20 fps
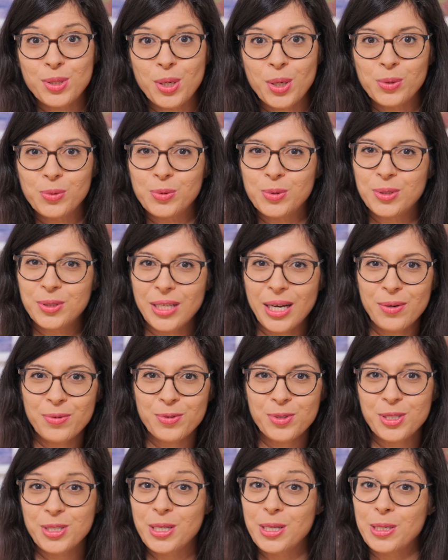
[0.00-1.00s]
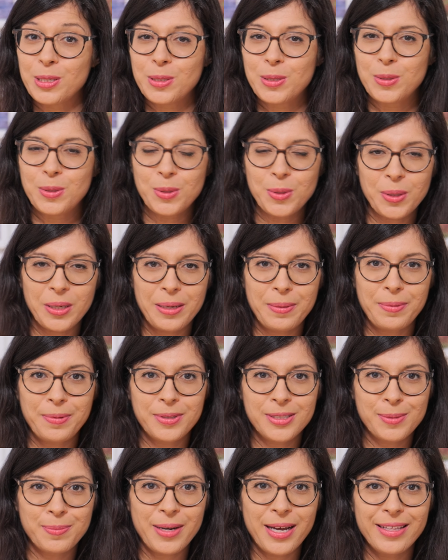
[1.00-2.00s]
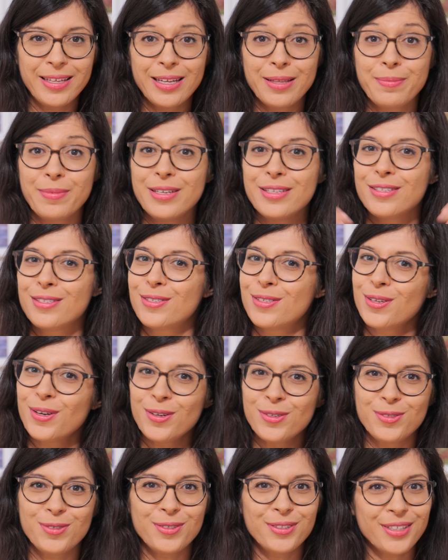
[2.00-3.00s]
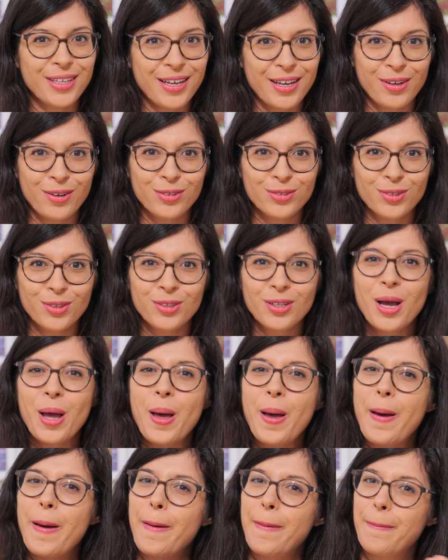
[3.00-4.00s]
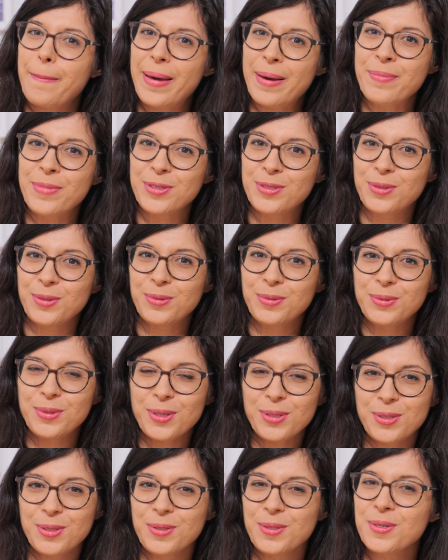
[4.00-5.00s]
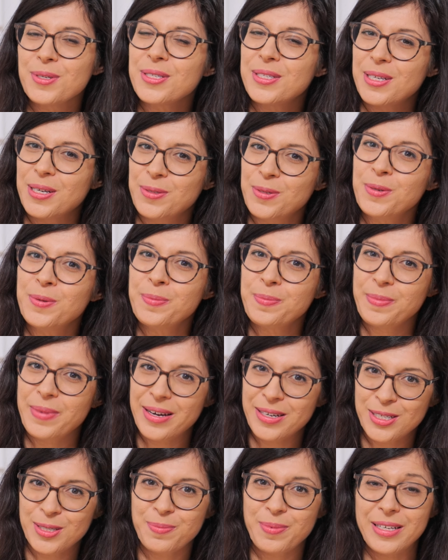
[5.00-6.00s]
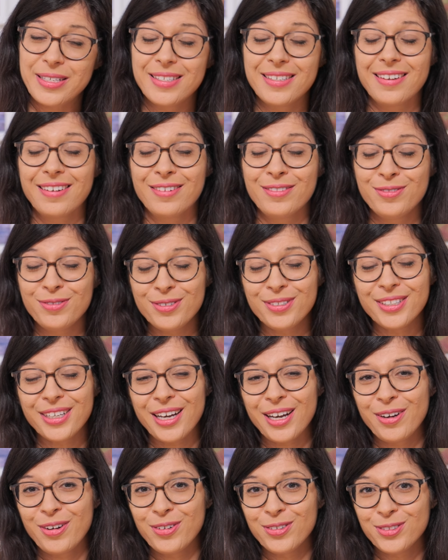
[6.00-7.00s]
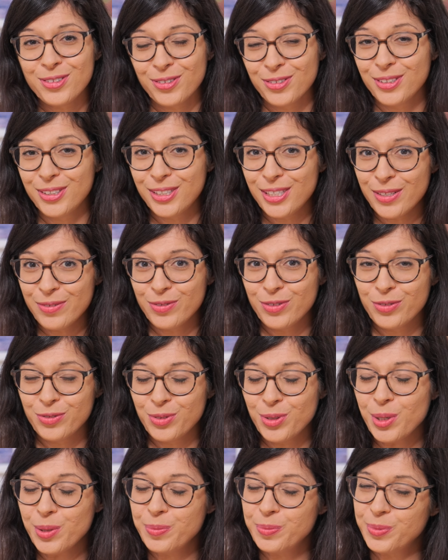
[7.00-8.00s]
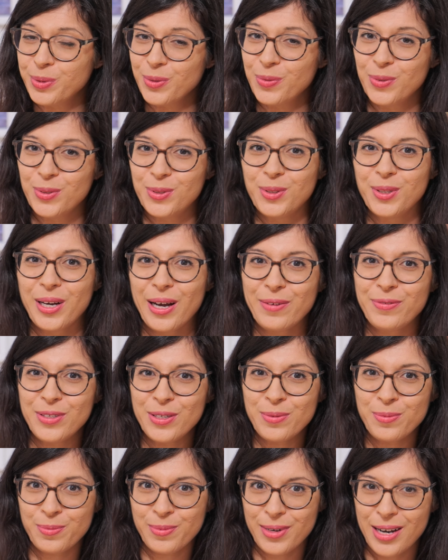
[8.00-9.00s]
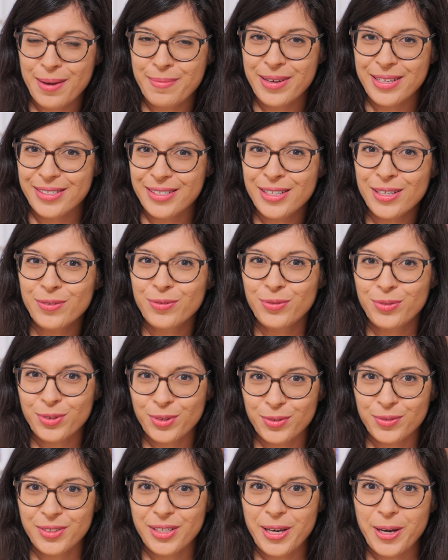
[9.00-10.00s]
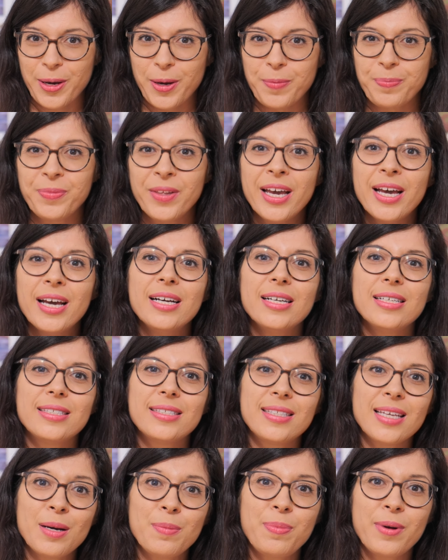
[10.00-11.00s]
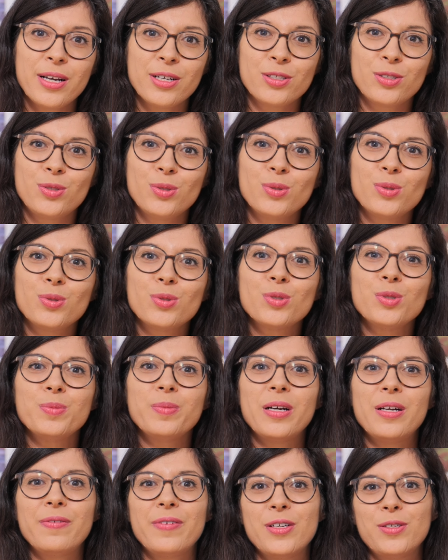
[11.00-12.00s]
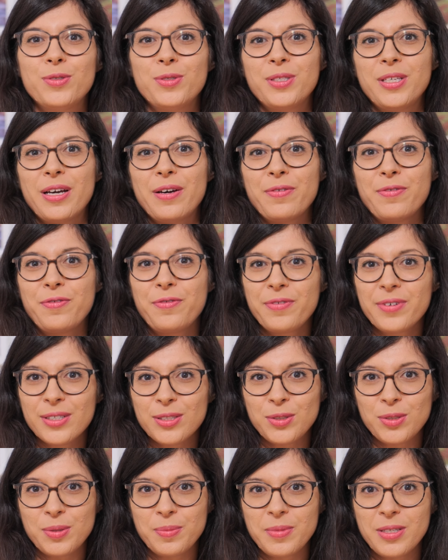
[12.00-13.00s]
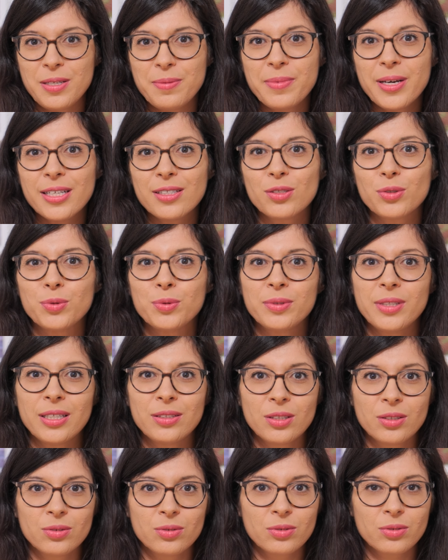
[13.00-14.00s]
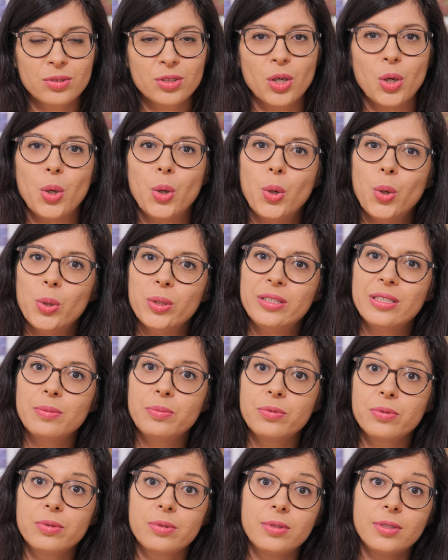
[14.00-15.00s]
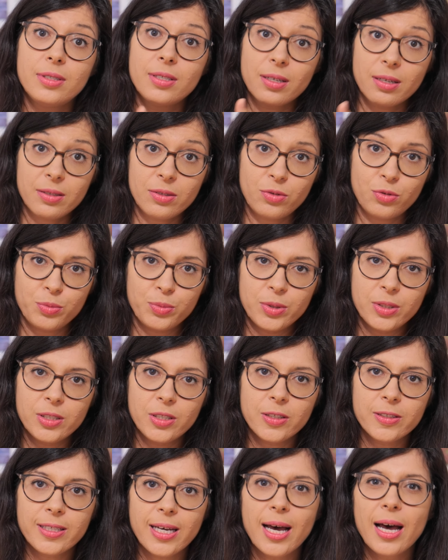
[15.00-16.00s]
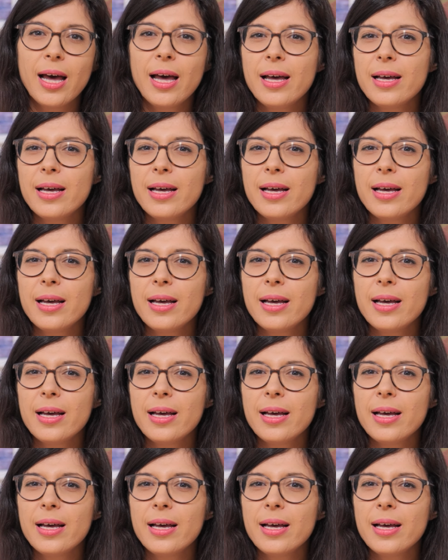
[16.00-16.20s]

tordre ou s'allonger sur les splanades, mais sans ultra grand angle, même en se contorsionnant, ça ne marche pas. C'est un ultra grand angle qu'il vous faut pour photographier la basilique Fourvière. Sa plage de zoom, elle va jusqu'à 28 mm. On attend donc le début d'un zoom standard.